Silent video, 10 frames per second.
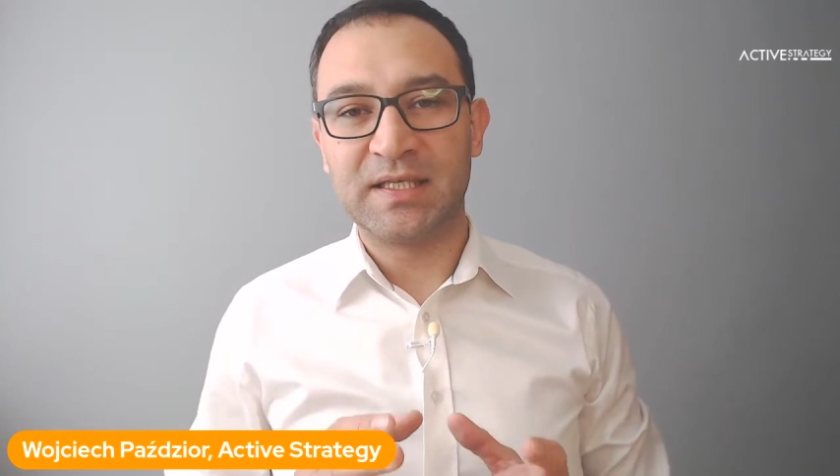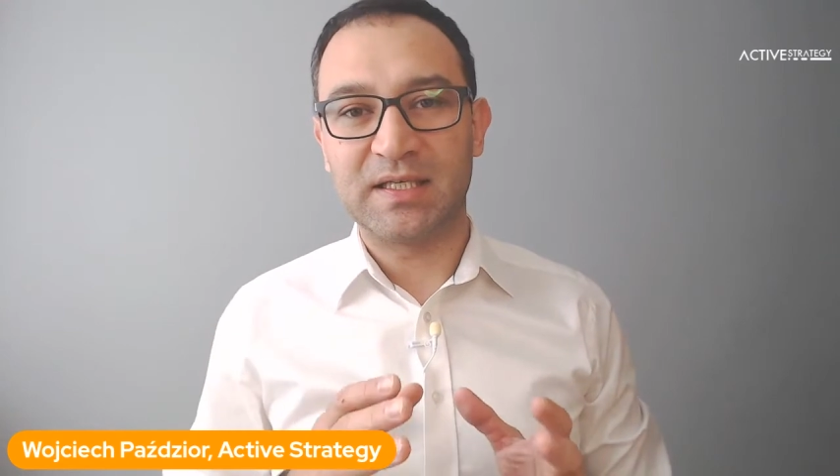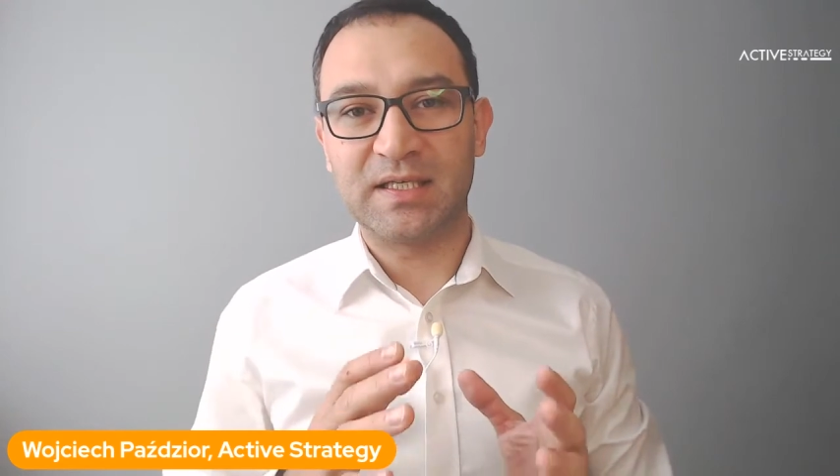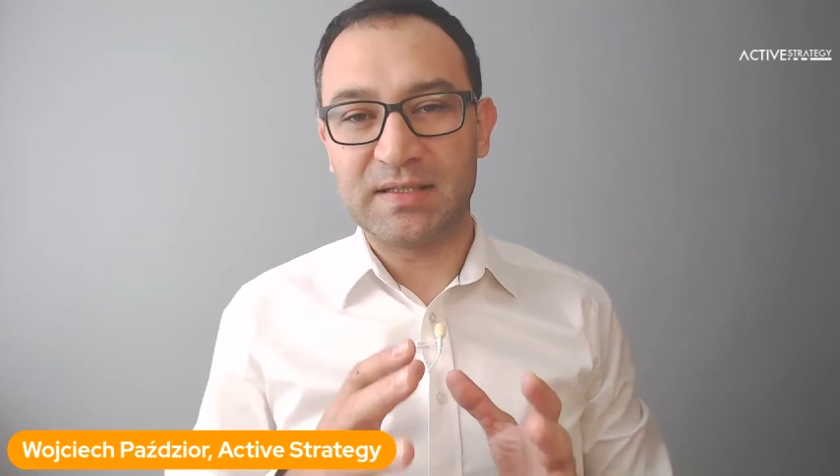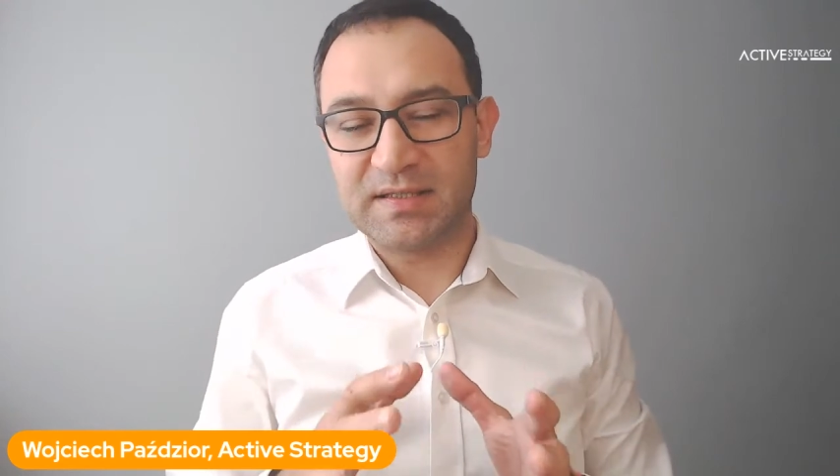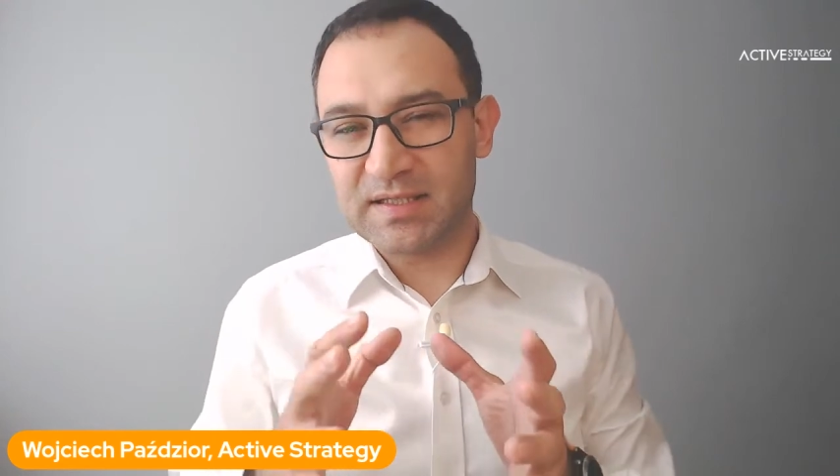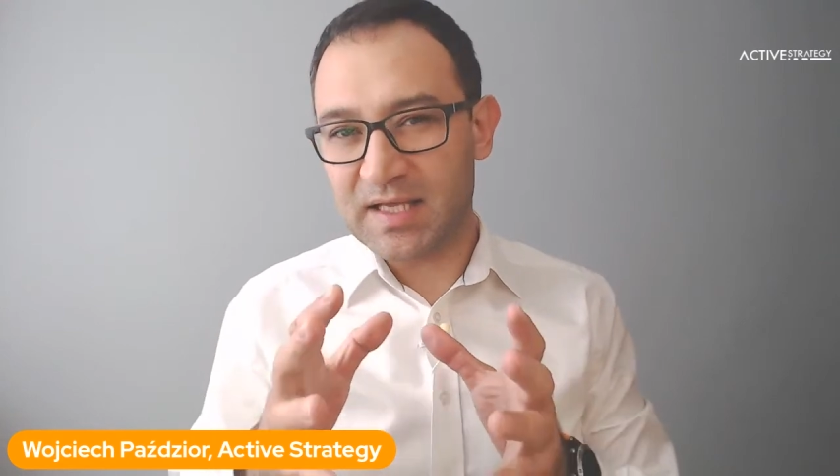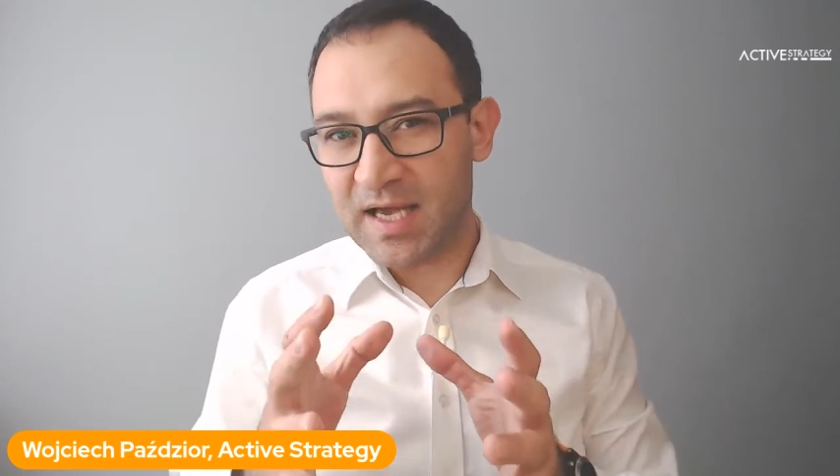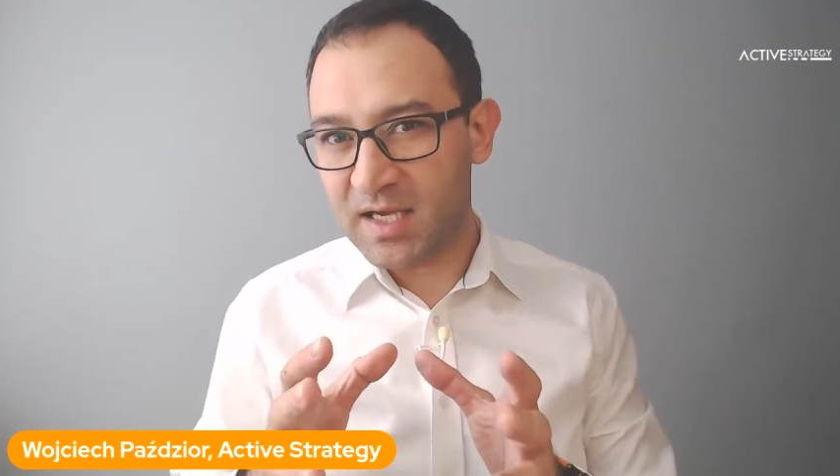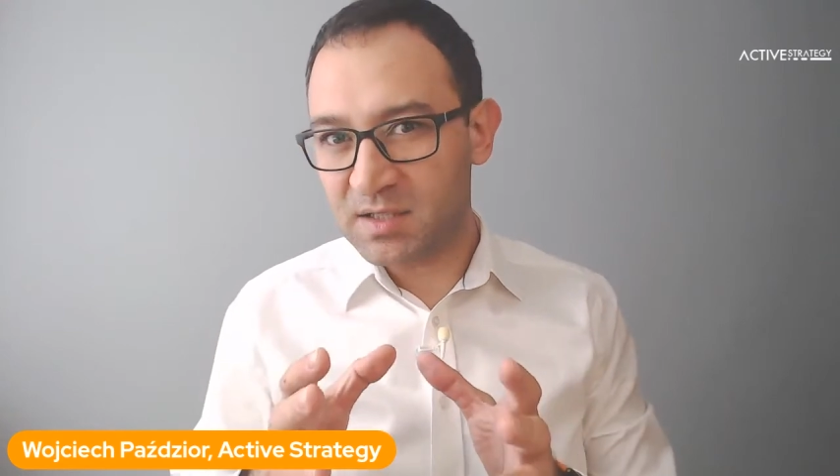E,
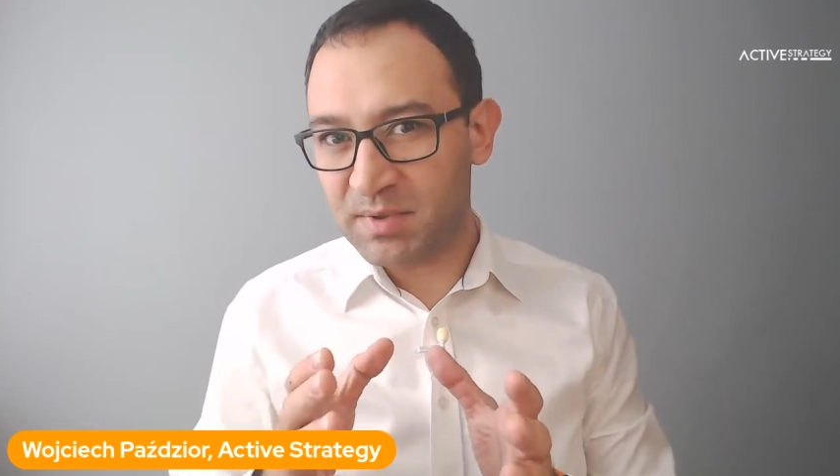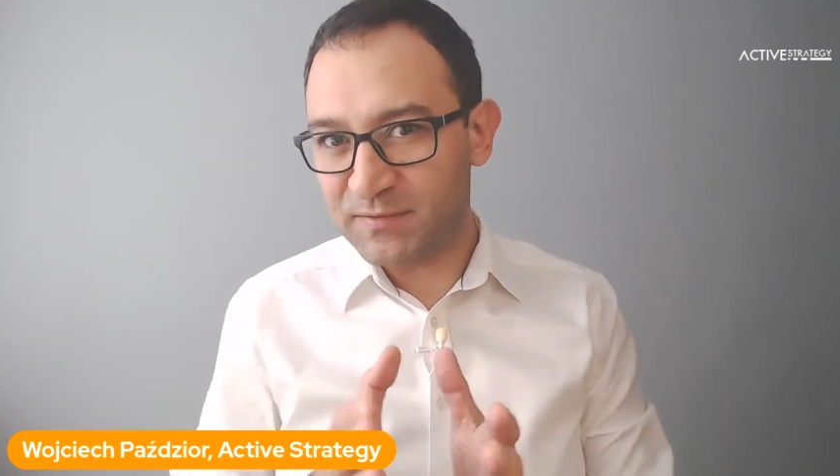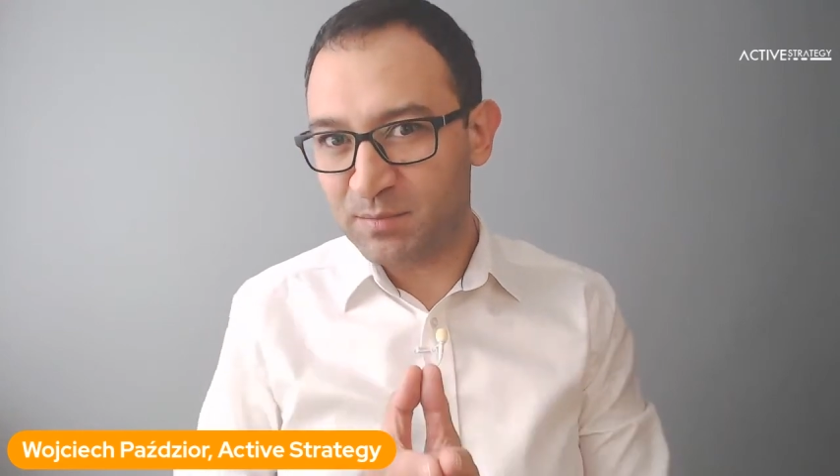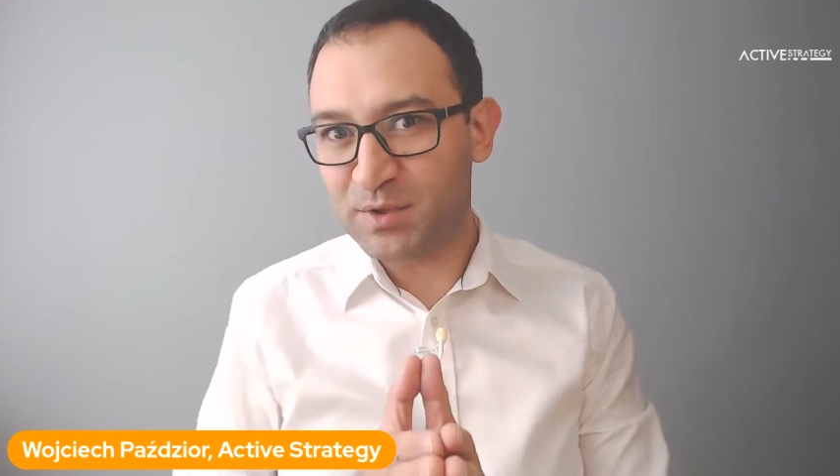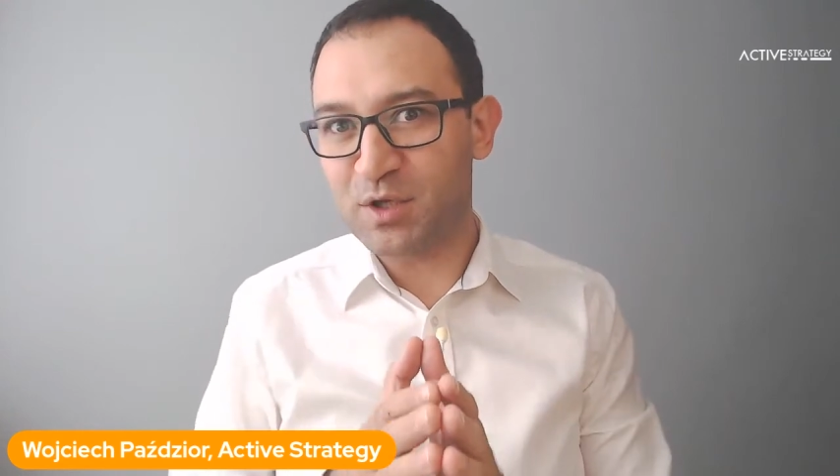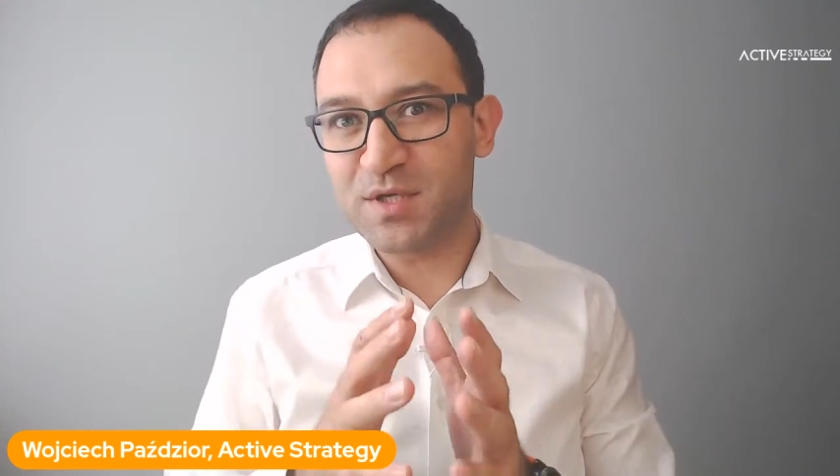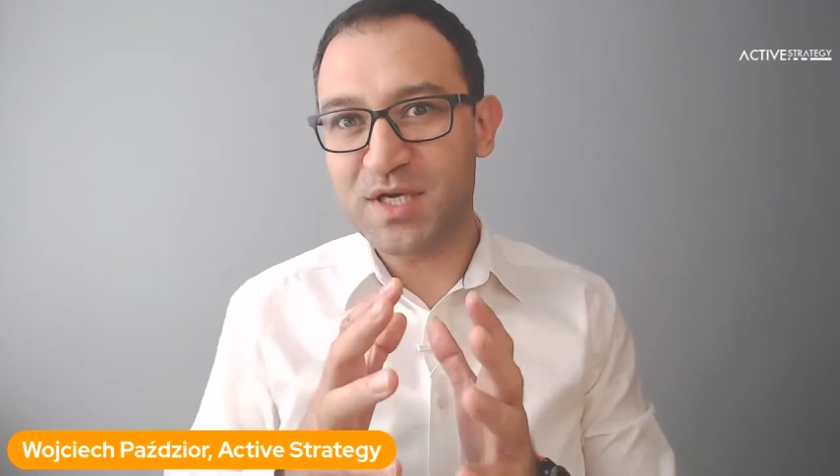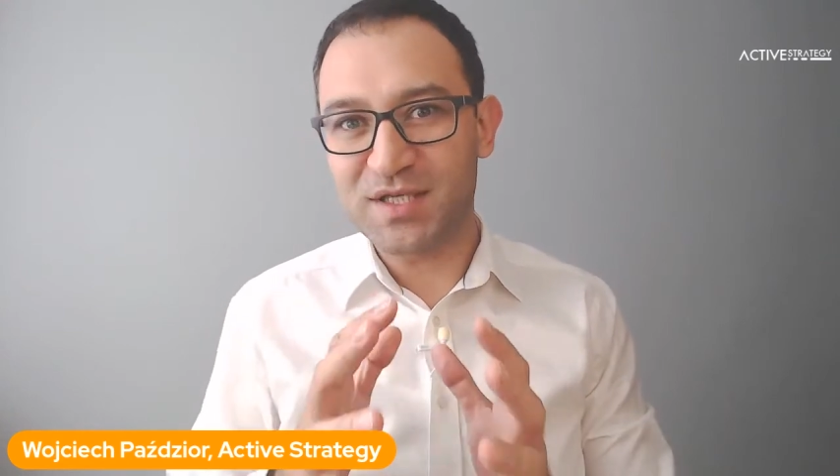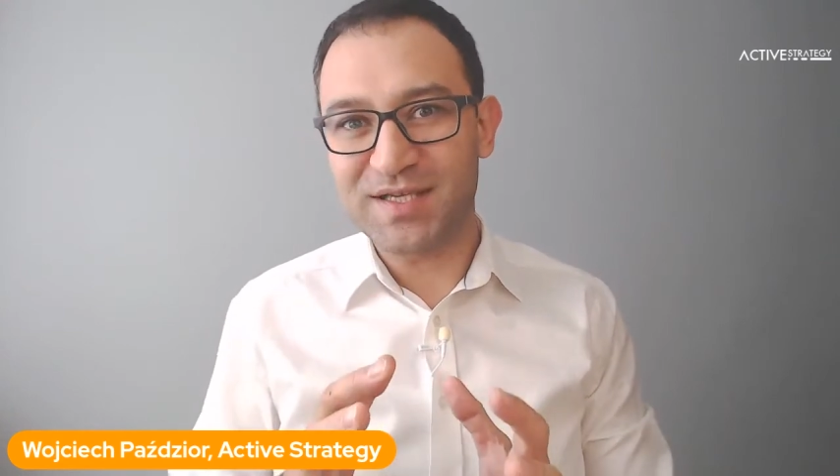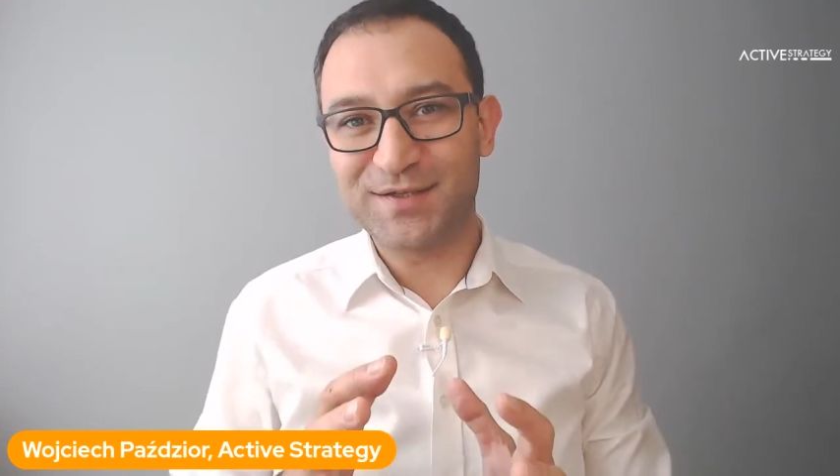też prawdopodobnie
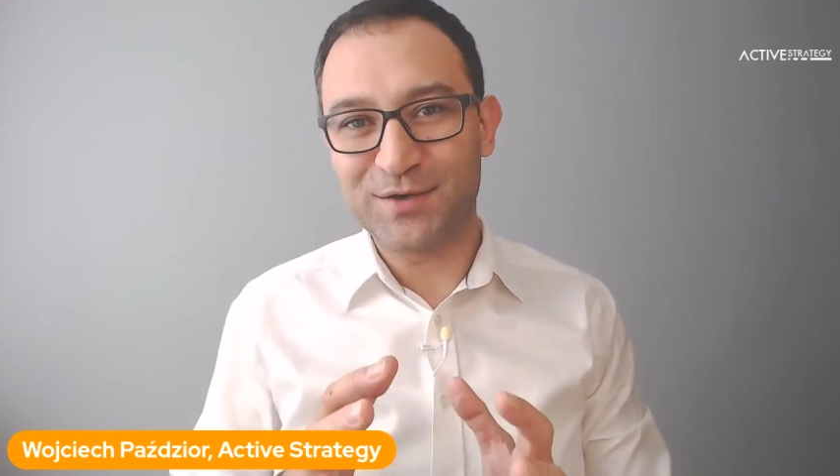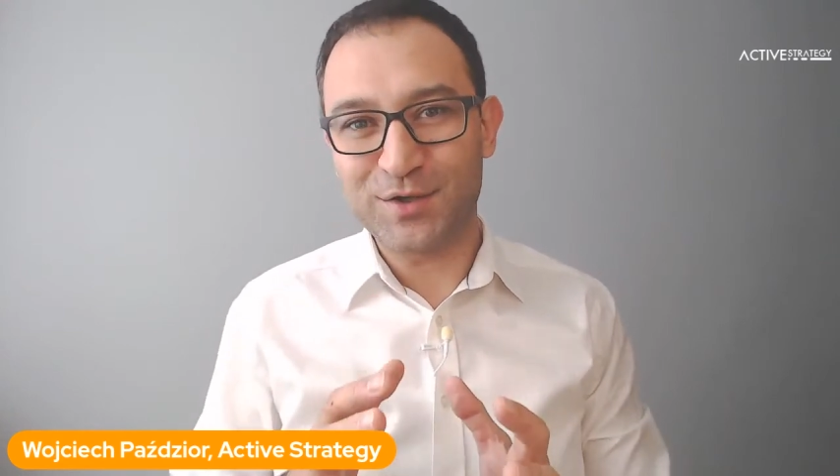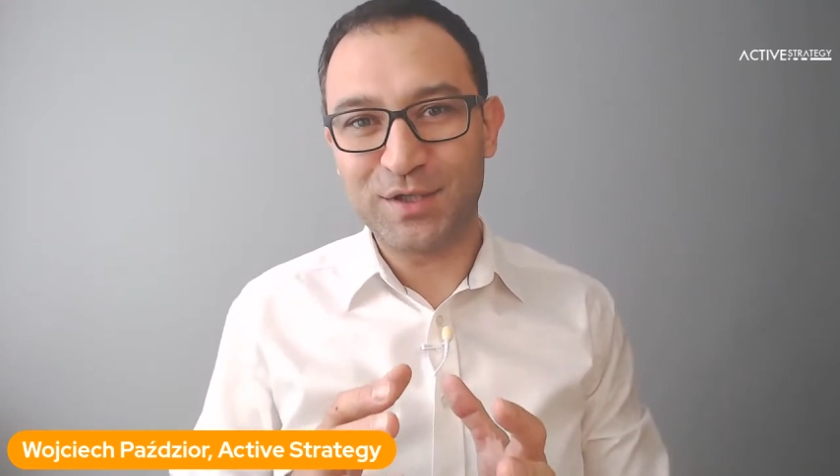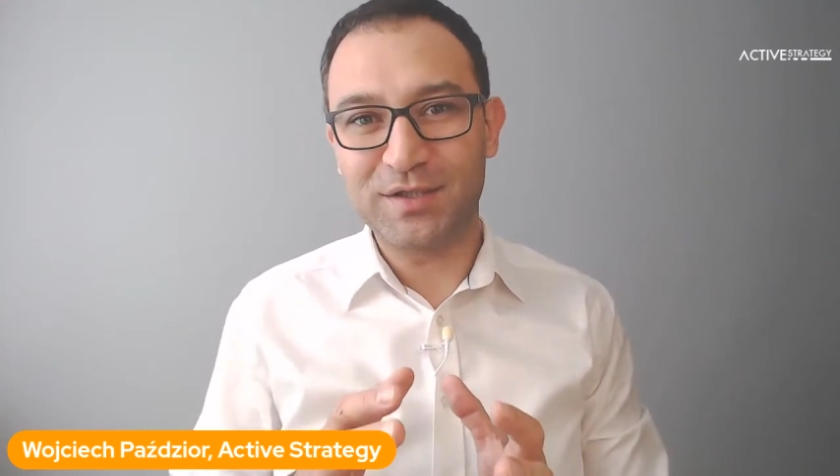jest na stronie